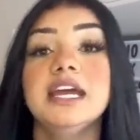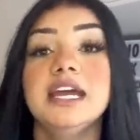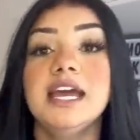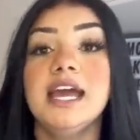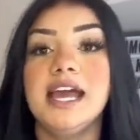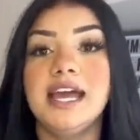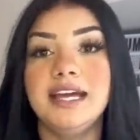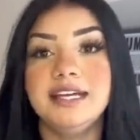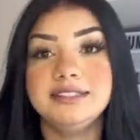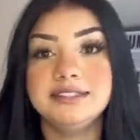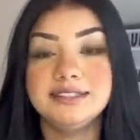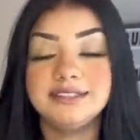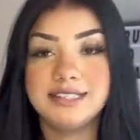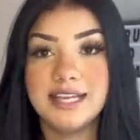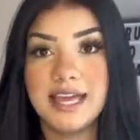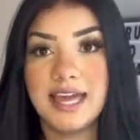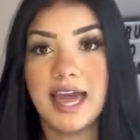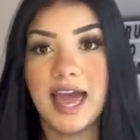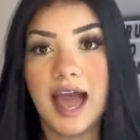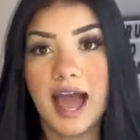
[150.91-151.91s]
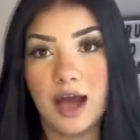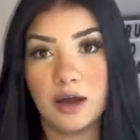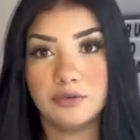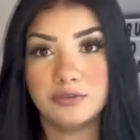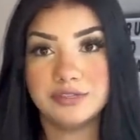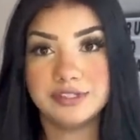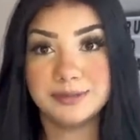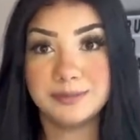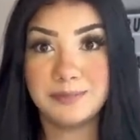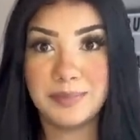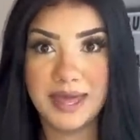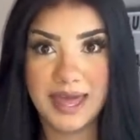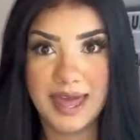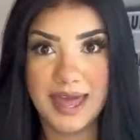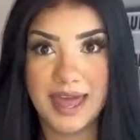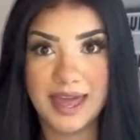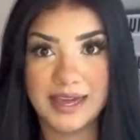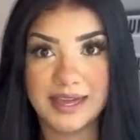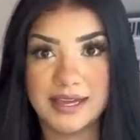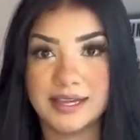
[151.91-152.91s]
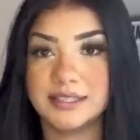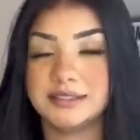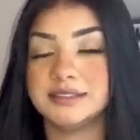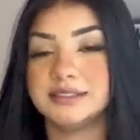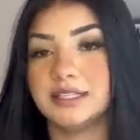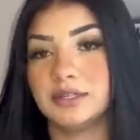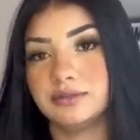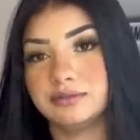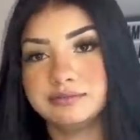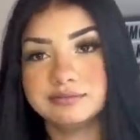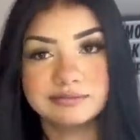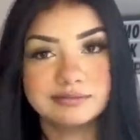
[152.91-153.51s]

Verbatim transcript: É D Alves BR, então